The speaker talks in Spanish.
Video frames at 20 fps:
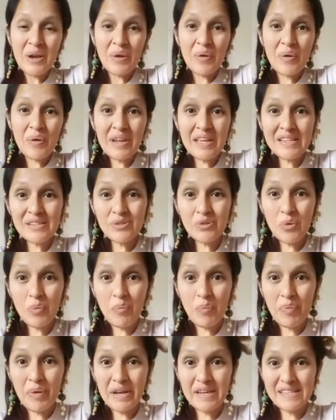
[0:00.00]
Con
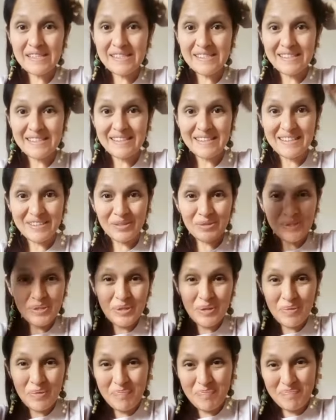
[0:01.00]
esto, pues yo
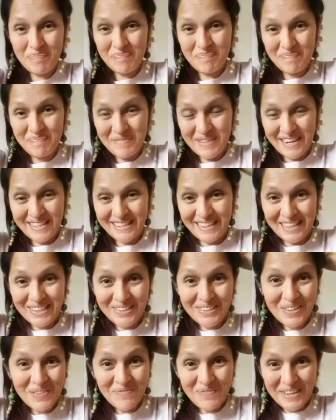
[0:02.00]
sigo
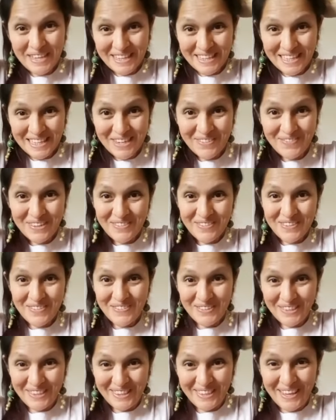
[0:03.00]
tratando de peinarme al
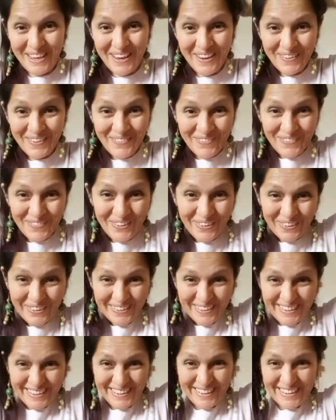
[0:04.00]
mismo tiempo.
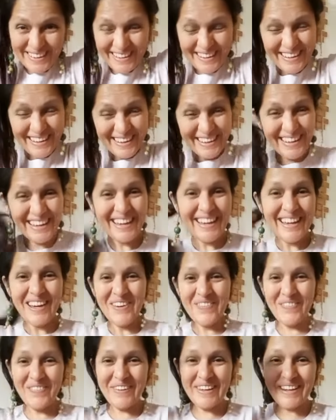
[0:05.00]

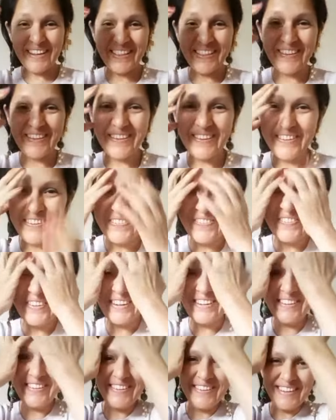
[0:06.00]
perdón,
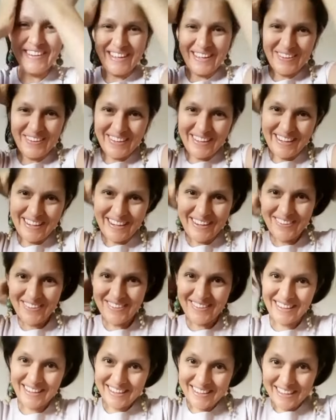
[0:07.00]
perdón, ¿qué dirán
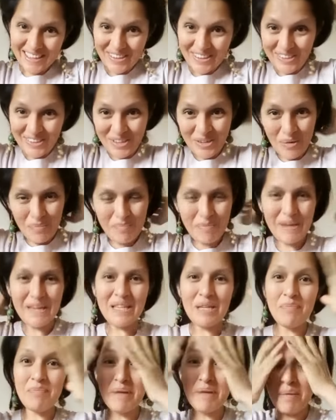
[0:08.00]
ustedes que no tengo
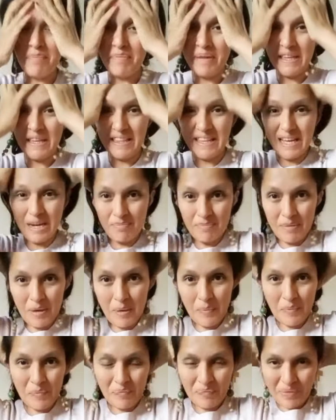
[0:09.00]
peine para
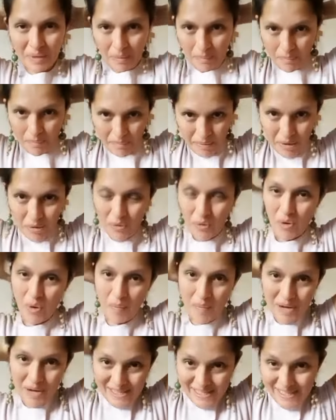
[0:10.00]
peinarme? pero
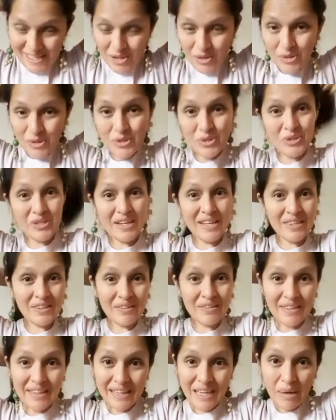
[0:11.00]
como les digo yo
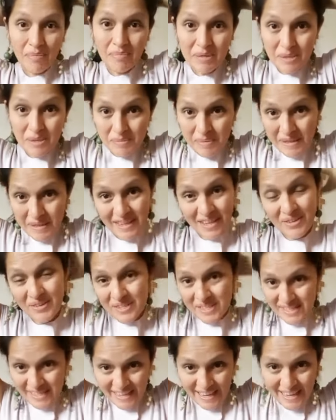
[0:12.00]
trato de que mis
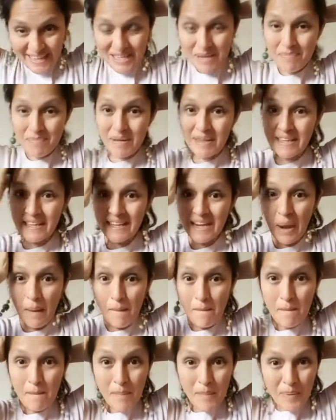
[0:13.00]
videos sean de manera
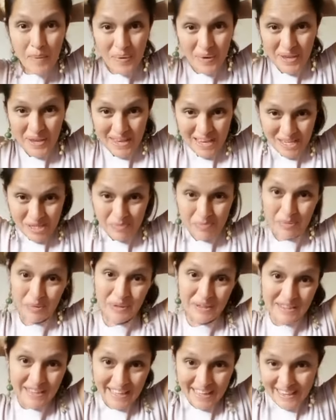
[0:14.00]
muy
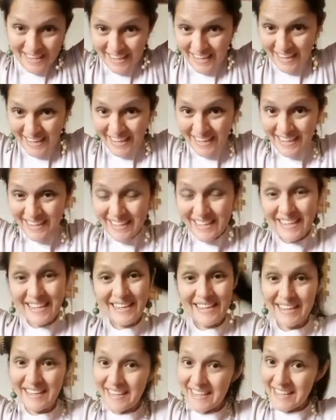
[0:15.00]
espontánea
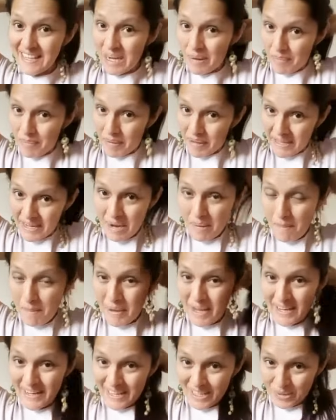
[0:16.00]
y de la manera
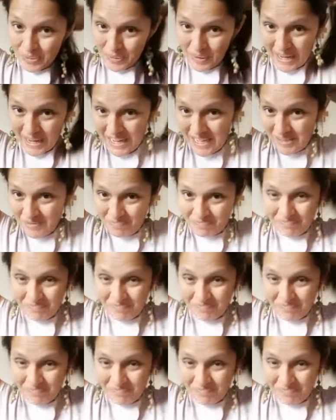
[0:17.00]
más natural.